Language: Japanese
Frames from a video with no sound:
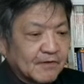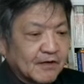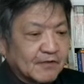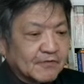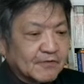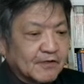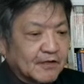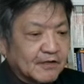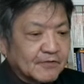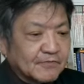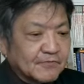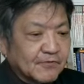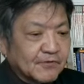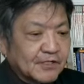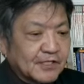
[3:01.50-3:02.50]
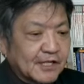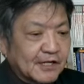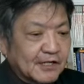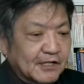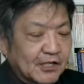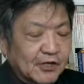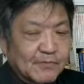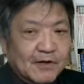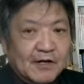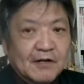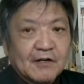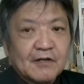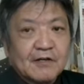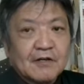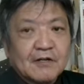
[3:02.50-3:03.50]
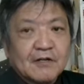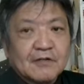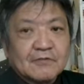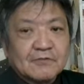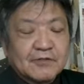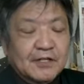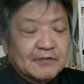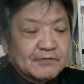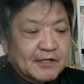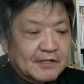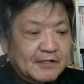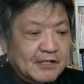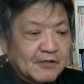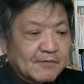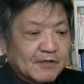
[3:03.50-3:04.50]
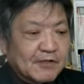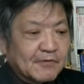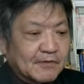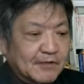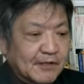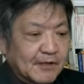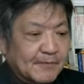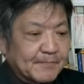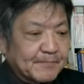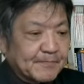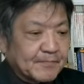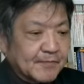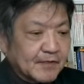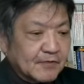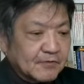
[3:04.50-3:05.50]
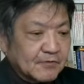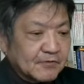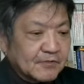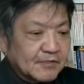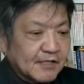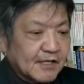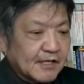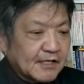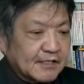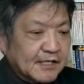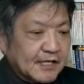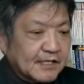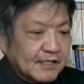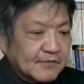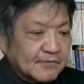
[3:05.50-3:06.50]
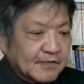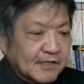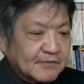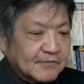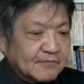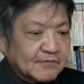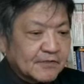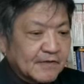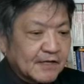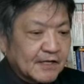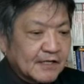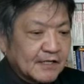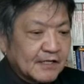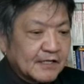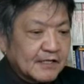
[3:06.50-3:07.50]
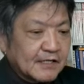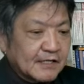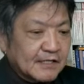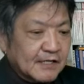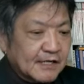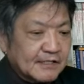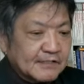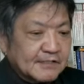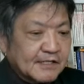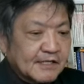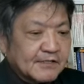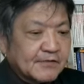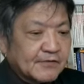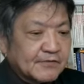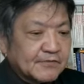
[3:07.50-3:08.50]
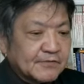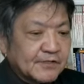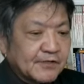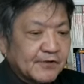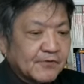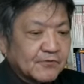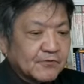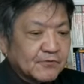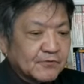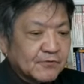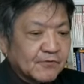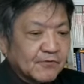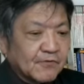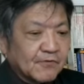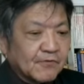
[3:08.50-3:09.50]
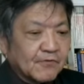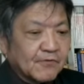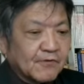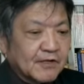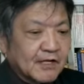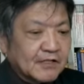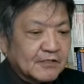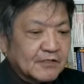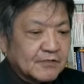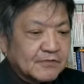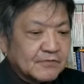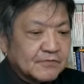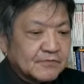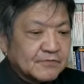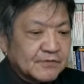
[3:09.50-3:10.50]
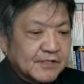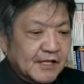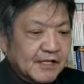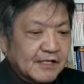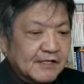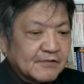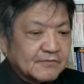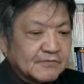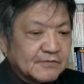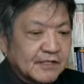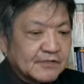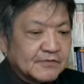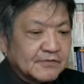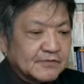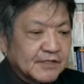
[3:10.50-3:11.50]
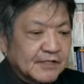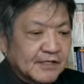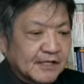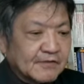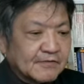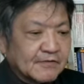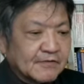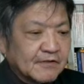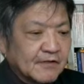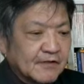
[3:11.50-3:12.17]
まあ、だから黒字じゃなければクリニックなんかできませんよね。そして最近の韓国では患者による医療訴訟が急激に増え続けている。